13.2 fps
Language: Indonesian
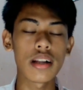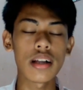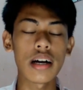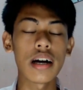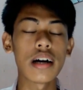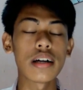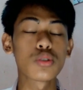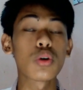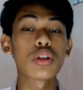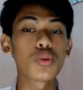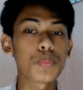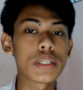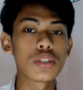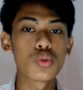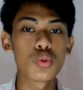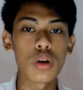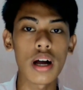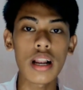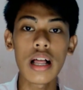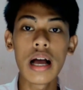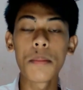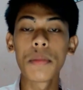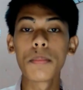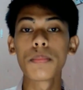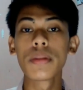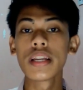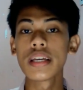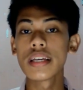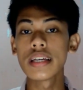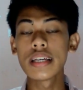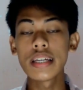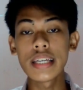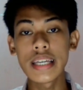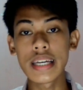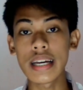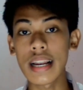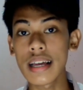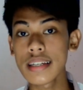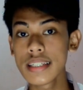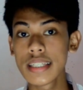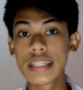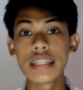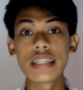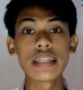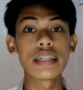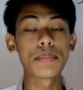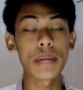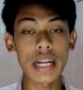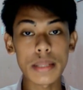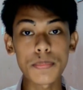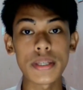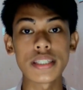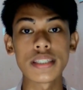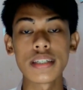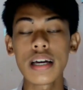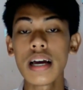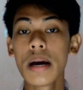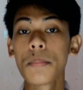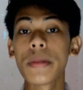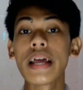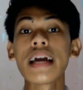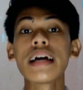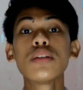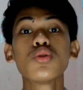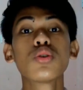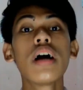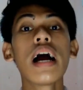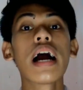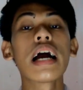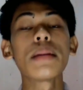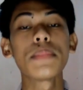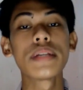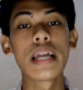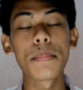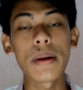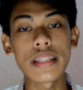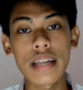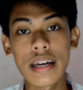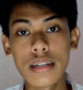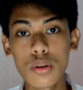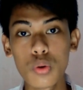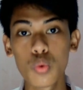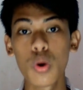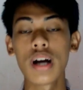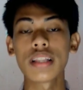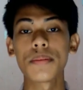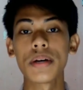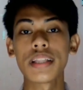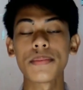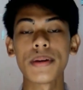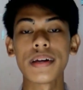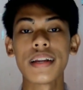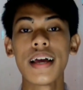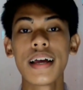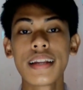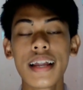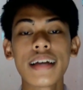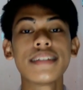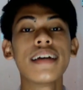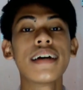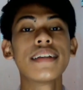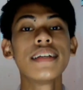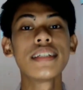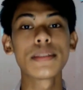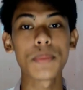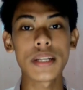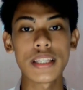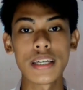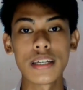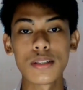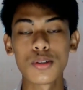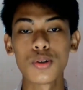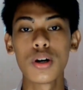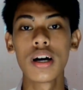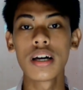uh, suatu penjual membeli iklan di marketplace-nya mereka juga akan mendapatkan uang teman-teman nah jadi seperti itu